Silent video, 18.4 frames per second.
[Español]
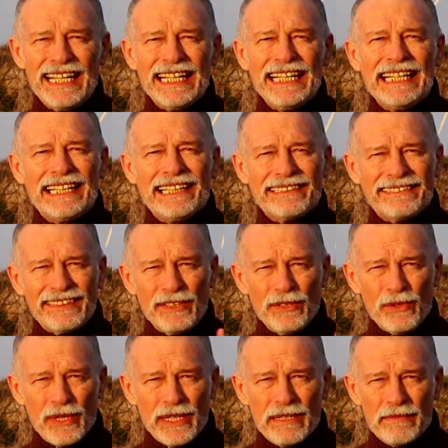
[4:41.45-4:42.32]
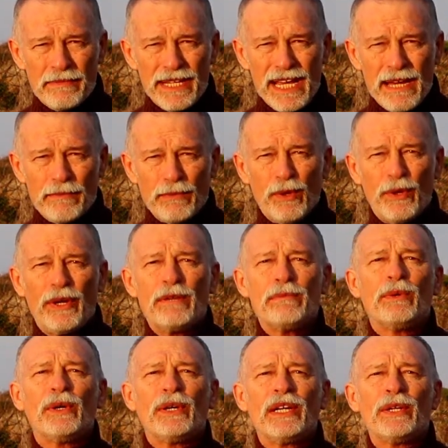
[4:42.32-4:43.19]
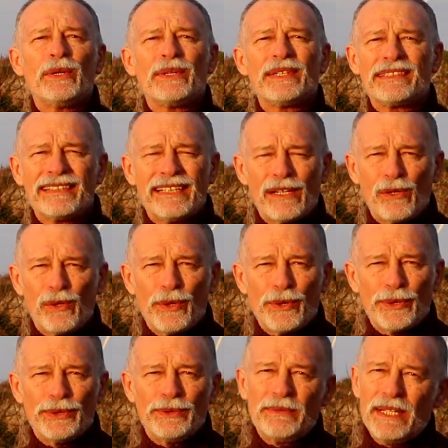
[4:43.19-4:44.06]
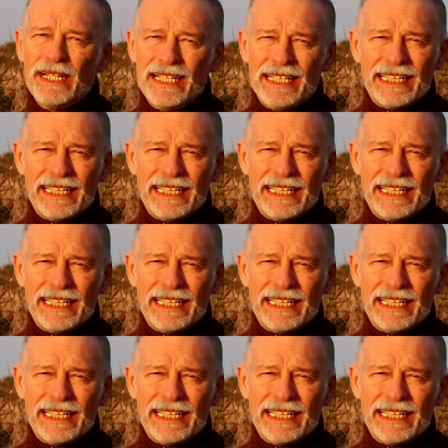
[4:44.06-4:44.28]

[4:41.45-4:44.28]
y que si no cambiamos el modelo de desarrollo,